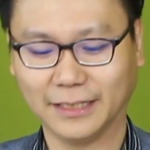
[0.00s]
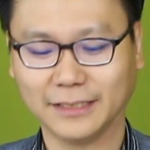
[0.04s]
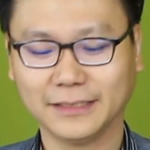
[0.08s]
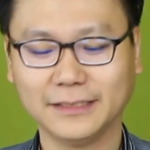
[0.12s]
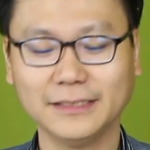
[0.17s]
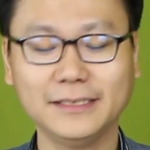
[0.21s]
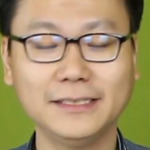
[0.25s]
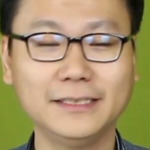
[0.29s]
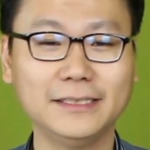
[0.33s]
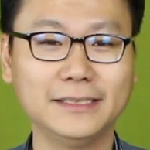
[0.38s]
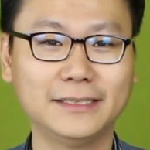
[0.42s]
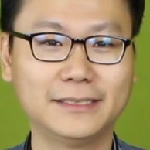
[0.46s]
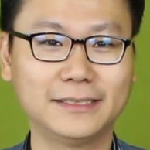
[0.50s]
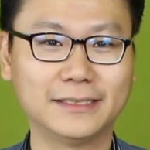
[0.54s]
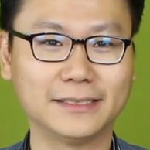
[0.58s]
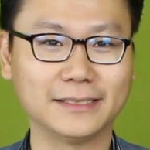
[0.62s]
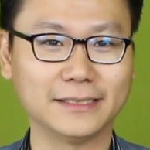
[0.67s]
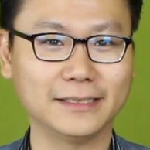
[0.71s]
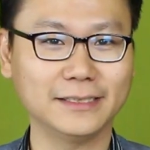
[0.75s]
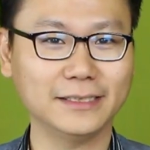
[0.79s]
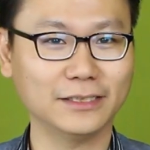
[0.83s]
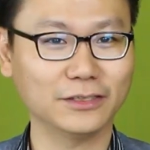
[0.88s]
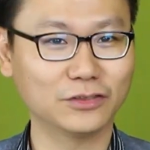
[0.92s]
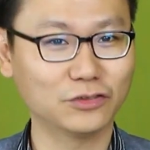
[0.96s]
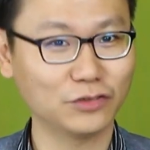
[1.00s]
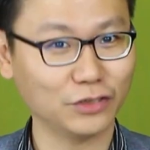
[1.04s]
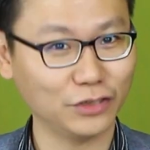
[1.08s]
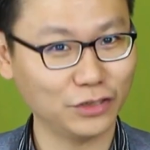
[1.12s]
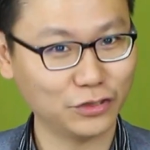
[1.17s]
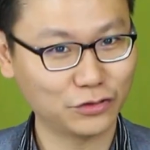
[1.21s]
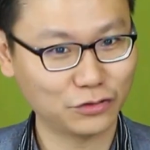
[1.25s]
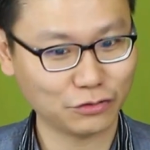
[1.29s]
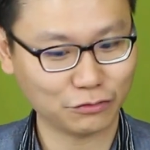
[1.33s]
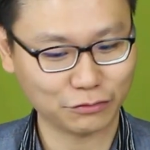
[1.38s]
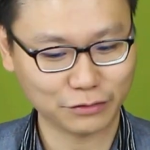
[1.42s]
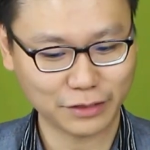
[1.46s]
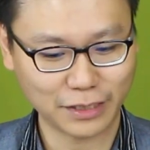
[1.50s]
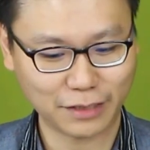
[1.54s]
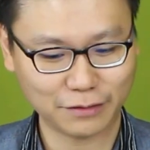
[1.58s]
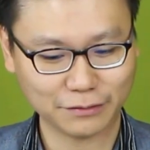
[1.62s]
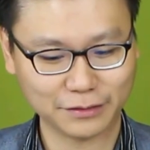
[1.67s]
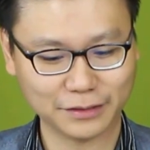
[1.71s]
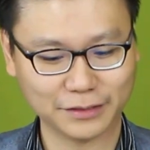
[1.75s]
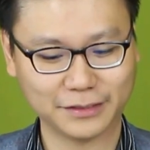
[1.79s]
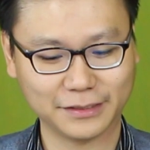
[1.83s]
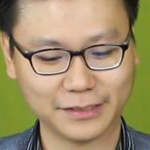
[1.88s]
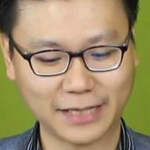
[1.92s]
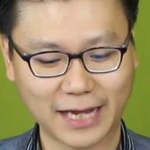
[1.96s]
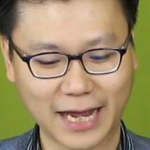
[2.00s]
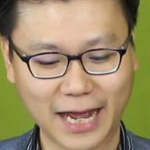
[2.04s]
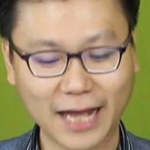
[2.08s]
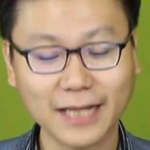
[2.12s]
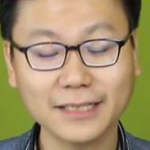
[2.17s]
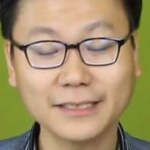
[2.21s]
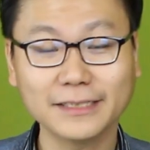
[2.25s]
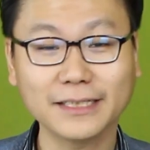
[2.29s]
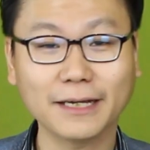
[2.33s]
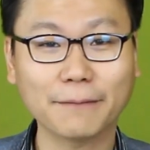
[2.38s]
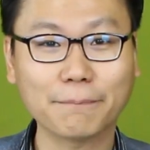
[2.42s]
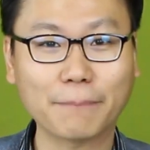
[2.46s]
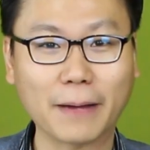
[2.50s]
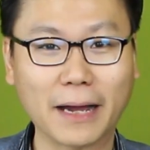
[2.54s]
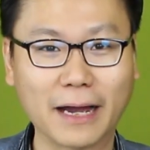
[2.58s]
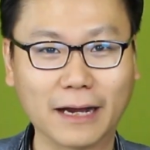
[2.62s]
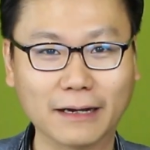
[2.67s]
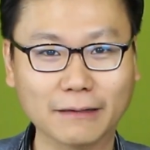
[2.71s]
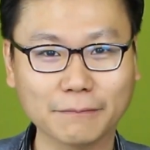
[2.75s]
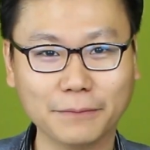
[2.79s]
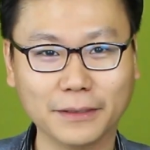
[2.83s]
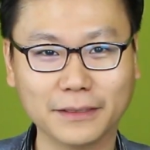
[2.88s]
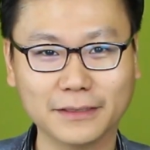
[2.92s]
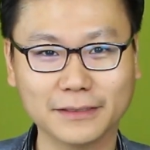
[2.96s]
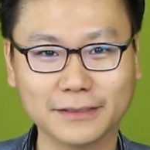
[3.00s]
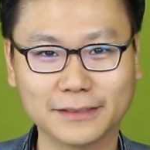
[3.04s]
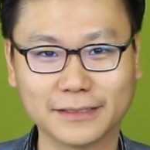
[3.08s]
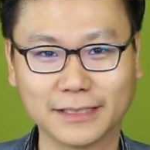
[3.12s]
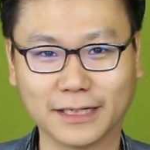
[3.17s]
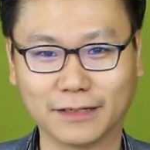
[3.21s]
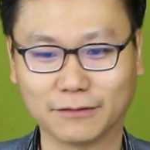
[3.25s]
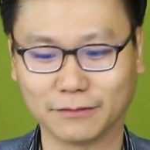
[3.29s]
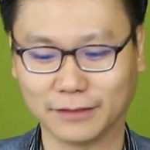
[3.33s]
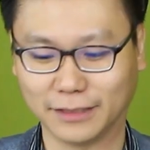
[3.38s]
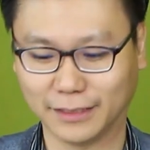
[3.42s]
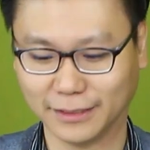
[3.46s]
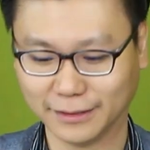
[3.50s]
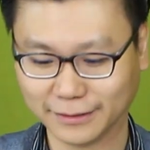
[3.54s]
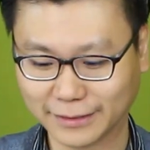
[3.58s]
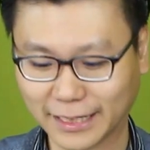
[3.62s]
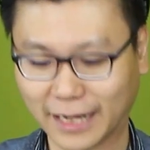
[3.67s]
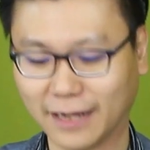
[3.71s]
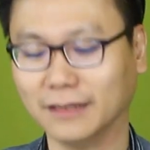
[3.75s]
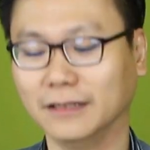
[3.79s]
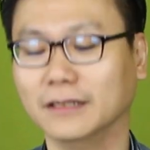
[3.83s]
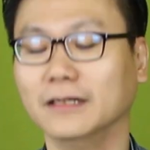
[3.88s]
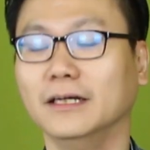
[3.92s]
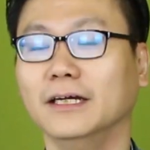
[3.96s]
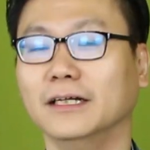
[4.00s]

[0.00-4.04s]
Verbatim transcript: 以及最重要的是按下旁边的小铃铛，